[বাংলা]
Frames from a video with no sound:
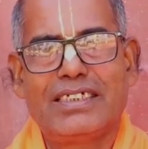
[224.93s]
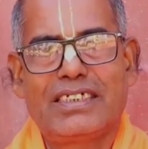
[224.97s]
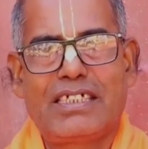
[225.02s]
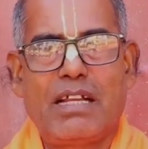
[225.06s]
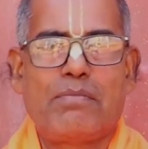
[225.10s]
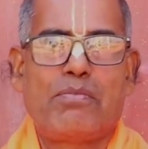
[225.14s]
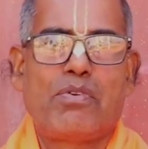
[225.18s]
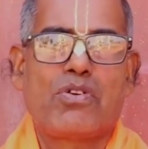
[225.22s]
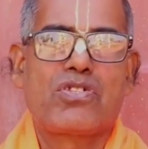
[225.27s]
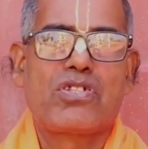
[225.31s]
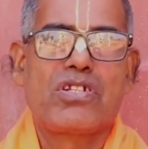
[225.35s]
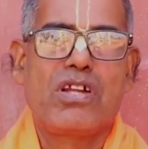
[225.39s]

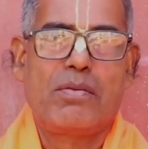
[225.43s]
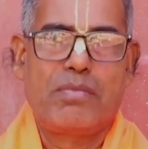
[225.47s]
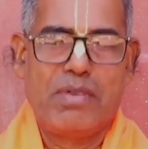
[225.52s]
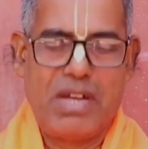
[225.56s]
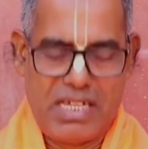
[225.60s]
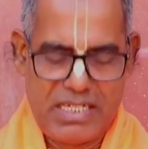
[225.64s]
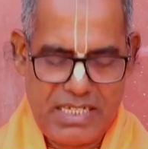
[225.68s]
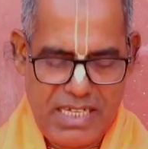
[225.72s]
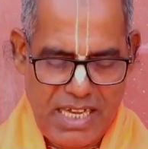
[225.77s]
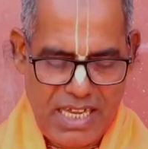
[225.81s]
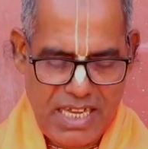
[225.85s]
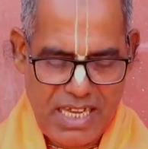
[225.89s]
সেই বৈষ্ণব
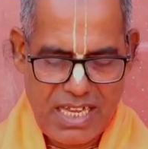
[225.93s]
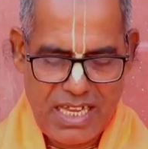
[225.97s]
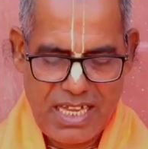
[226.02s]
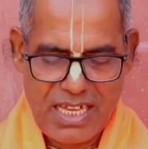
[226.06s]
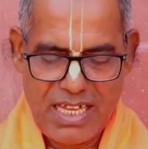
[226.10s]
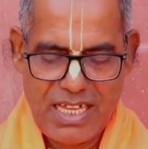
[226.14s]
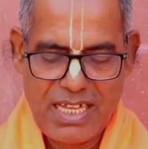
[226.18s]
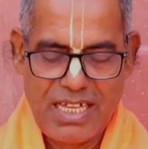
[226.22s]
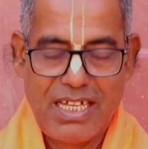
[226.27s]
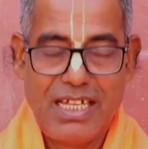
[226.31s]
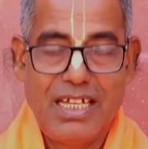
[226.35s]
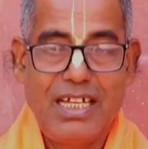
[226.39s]
রাজা
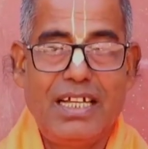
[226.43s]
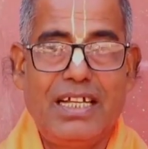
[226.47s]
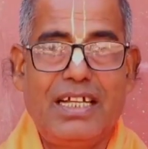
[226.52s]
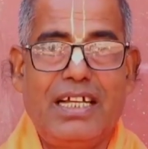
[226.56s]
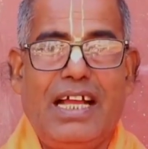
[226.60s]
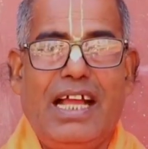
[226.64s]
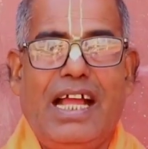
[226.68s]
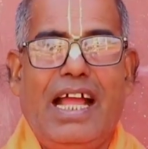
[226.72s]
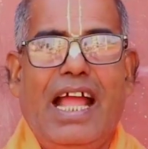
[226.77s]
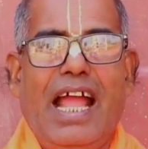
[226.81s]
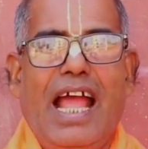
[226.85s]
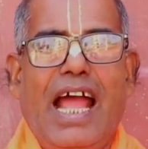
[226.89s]

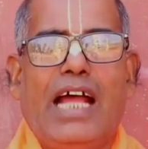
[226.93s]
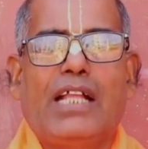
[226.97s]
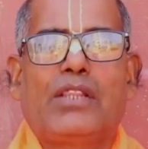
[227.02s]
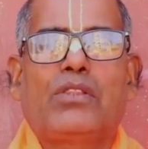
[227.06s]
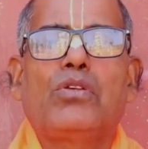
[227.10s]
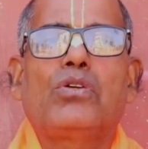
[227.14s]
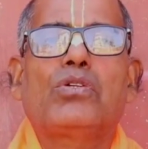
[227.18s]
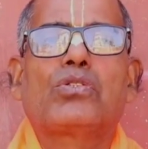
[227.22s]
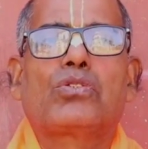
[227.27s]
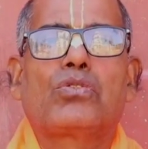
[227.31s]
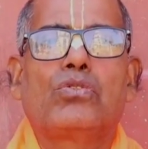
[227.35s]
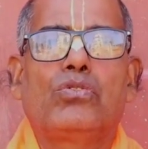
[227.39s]

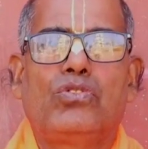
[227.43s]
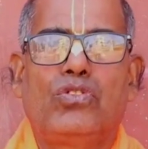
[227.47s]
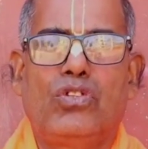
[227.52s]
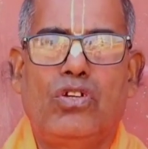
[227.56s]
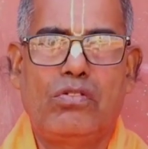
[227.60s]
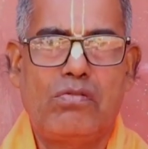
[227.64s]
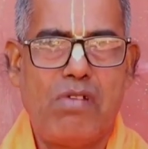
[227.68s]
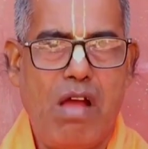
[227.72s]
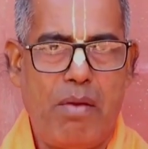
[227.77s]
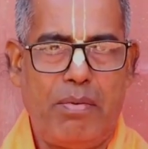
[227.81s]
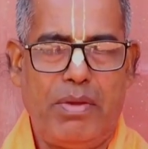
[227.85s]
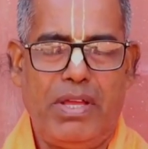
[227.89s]
এত
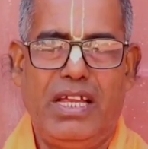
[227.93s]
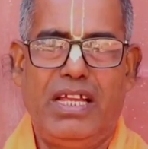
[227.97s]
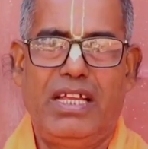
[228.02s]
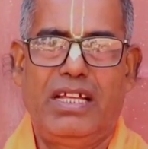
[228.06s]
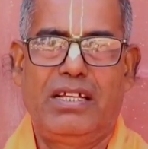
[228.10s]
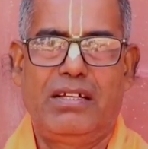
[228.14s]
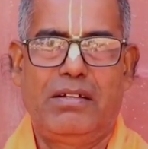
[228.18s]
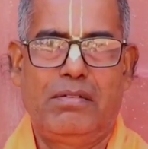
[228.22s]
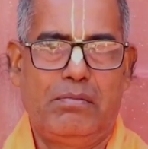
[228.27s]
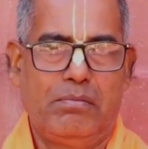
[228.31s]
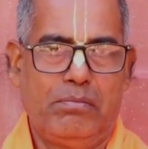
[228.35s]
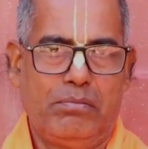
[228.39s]
সুন্দরভাবে
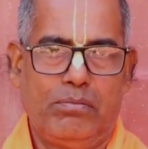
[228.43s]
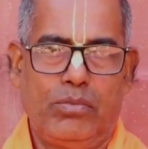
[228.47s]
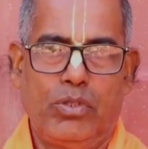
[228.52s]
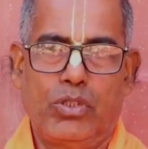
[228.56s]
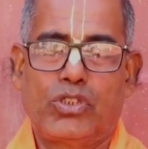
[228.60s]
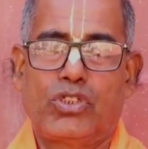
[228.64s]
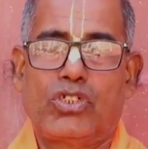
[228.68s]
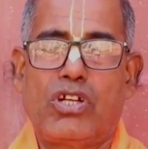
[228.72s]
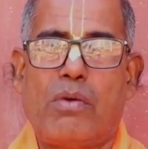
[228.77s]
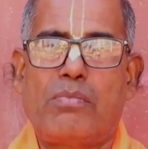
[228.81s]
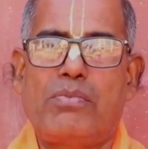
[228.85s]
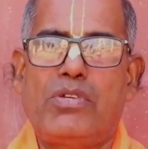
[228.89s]

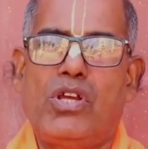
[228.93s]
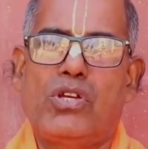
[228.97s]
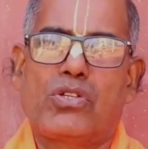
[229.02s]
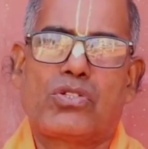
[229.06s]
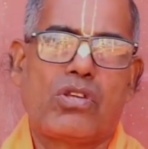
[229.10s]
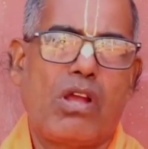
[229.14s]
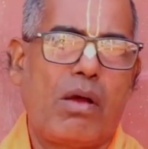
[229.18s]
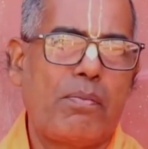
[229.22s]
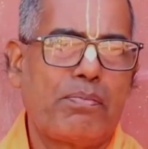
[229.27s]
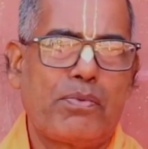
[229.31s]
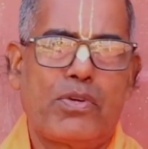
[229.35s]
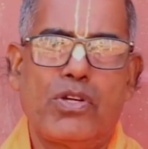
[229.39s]
বৈষ্ণবীয়
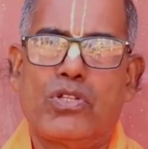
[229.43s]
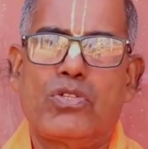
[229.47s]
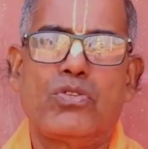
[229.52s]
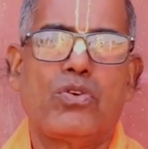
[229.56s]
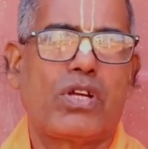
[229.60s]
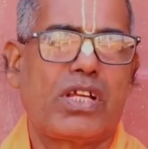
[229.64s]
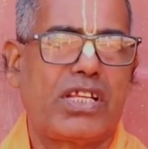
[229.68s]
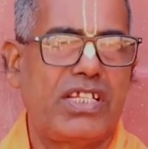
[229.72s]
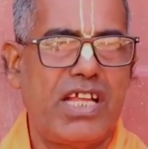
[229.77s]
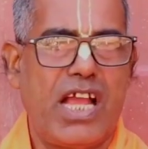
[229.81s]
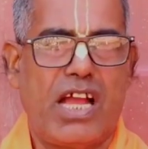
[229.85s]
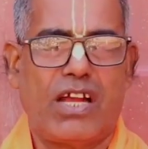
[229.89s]
সব
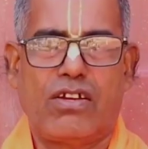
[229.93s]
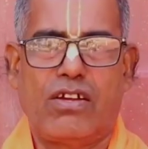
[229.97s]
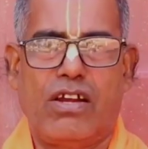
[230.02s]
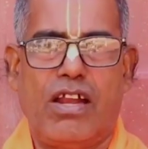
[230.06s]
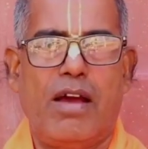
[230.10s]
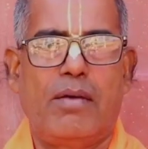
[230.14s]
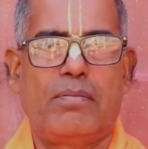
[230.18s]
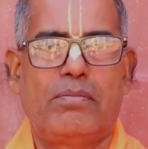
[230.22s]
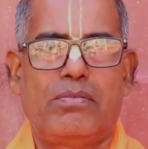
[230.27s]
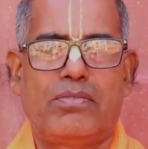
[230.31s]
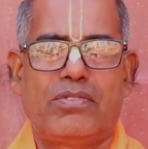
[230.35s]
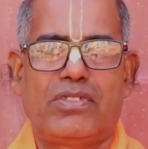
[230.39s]
কিছু
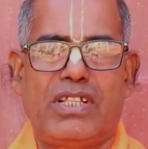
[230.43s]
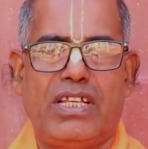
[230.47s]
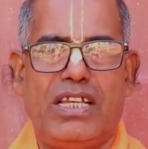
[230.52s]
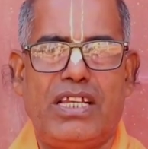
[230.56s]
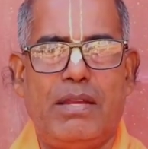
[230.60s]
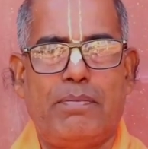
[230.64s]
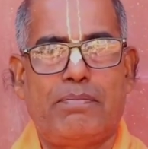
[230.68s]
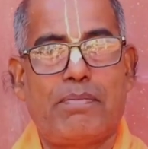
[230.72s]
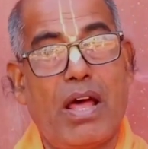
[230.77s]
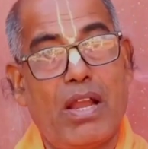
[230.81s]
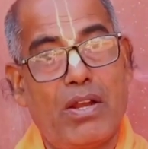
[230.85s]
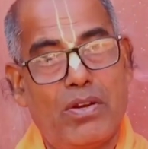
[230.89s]
ক্রিয়াকলাপ
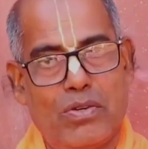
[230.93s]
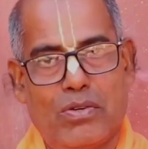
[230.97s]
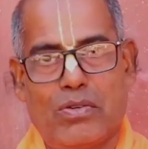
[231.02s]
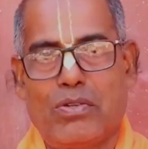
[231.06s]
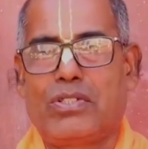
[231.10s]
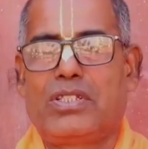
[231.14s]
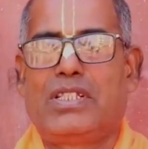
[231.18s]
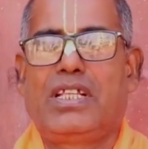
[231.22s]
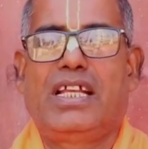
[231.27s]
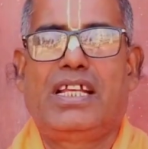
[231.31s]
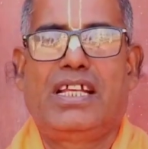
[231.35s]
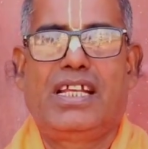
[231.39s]
তিনি পালন
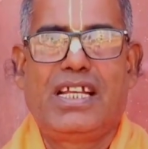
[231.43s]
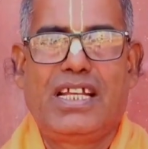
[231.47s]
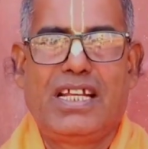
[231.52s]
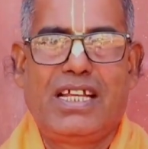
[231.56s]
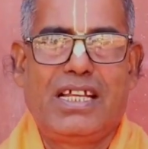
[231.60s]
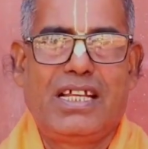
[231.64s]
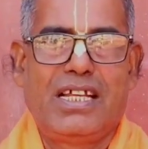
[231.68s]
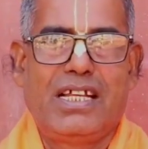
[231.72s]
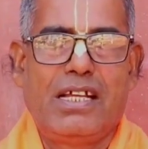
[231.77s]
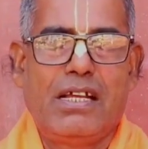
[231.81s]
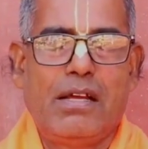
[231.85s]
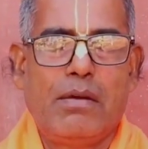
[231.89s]
করতেন
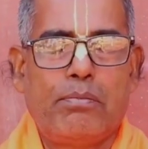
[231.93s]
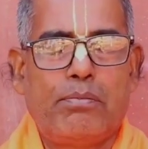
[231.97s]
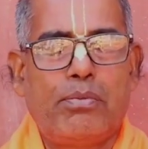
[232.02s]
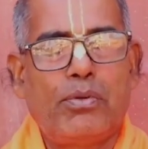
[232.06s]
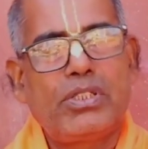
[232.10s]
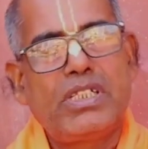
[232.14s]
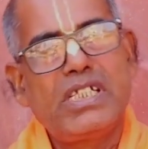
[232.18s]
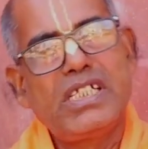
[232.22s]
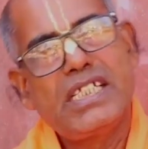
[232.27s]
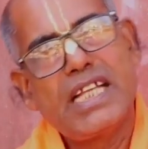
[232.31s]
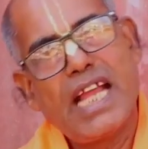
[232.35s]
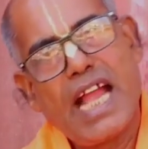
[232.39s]

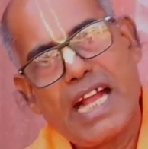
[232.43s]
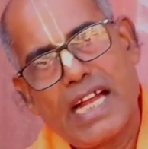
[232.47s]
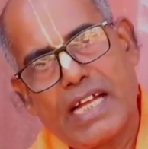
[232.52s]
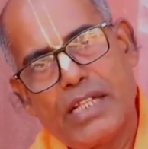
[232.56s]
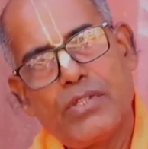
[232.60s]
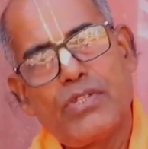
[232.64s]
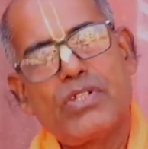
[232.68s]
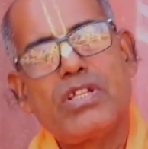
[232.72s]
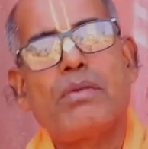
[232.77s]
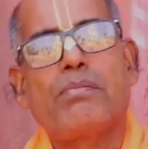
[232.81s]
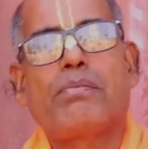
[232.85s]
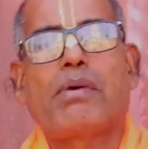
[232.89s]
প্রতিটা
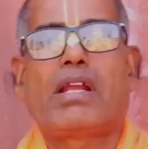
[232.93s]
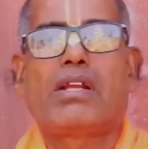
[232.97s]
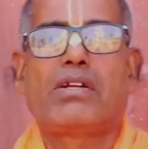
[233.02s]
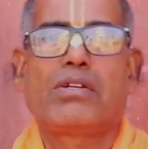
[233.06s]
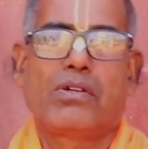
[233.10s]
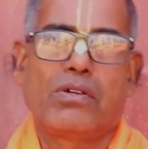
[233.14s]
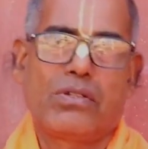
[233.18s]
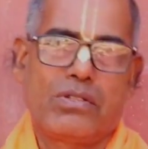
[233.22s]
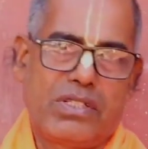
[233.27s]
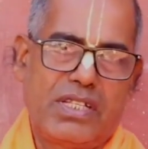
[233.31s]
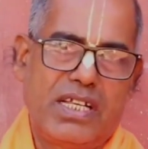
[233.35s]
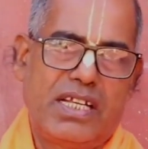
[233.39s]
একাদশী
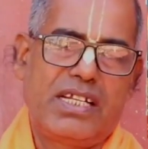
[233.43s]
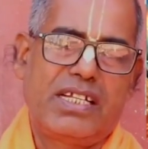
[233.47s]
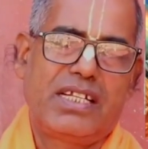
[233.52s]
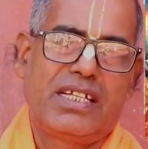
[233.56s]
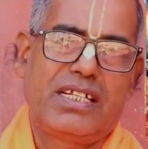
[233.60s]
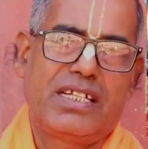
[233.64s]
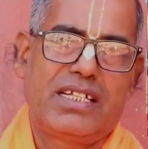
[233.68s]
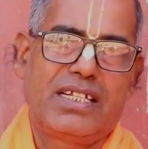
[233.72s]
পালন করতেন